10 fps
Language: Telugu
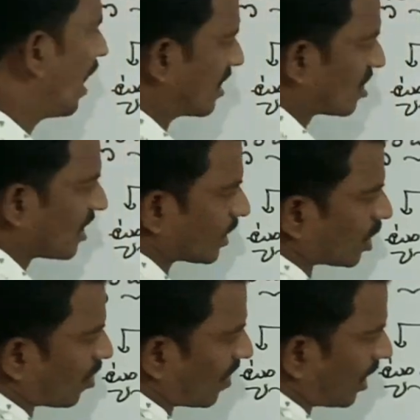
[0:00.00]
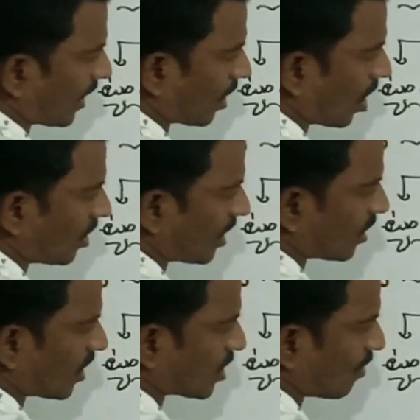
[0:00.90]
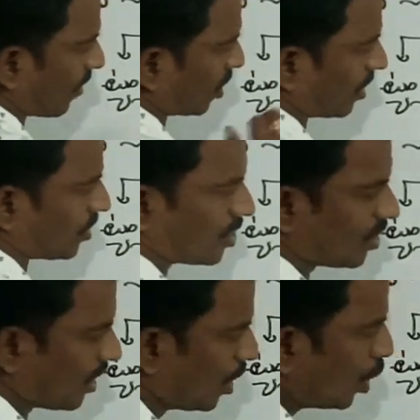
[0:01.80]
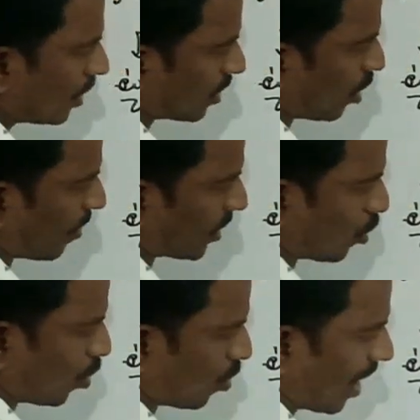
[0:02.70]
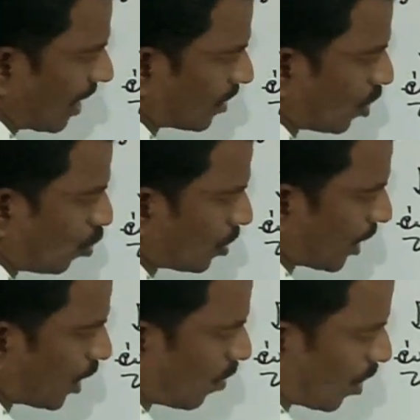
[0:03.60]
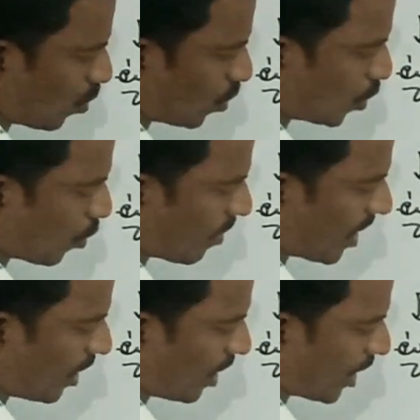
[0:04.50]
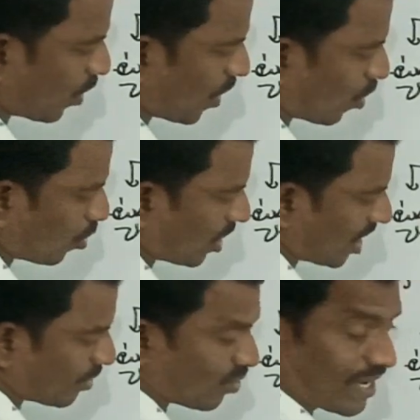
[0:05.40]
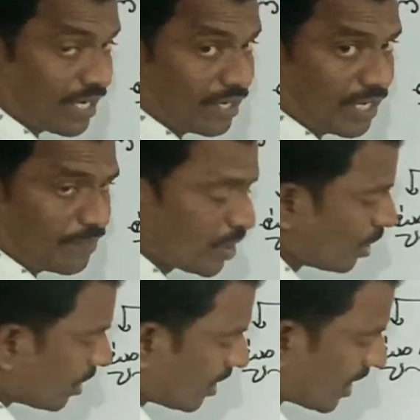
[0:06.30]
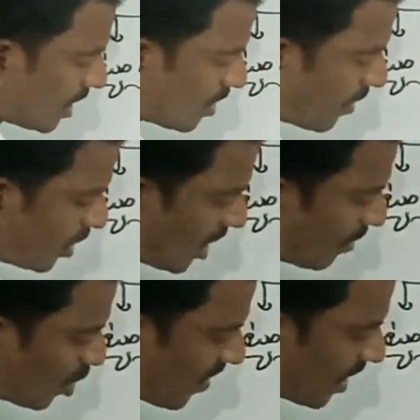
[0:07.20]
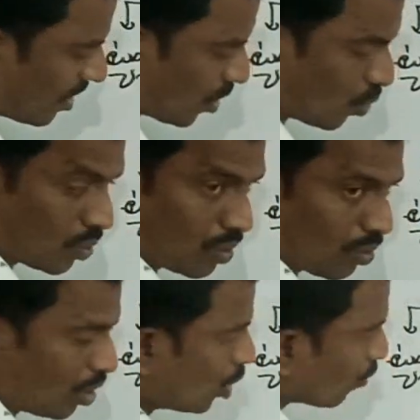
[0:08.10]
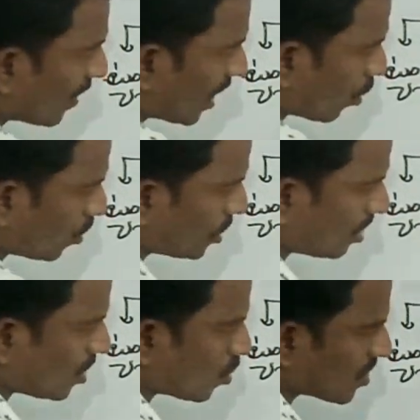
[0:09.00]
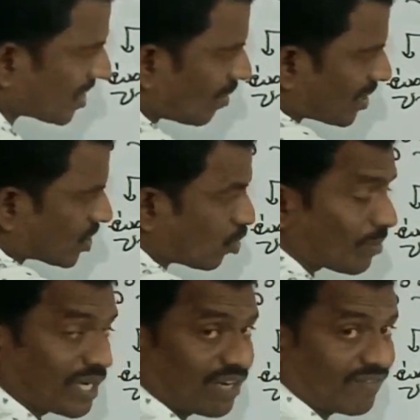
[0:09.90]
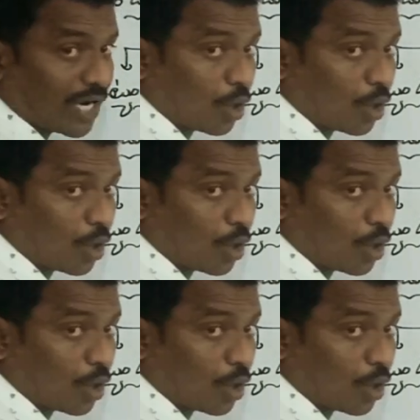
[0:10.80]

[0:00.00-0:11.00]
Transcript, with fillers: అసలు ఇతడి వల్ల ఇంగ్లాండ్ అనే దేశం అవతరించింది ఇతను పెద్ద కొడుకు ఆర్థరు రెండవ కూతురు మేరీ రెండవ కొడుకు ఎనిమిదవ హెన్రీ ఈ ఎలిజబెత్ ఎనిమిదవ హెన్రీ కూతురు వీళ్ళ గురించి న్యూస్ సిలబస్లో మీకు ఇవ్వాల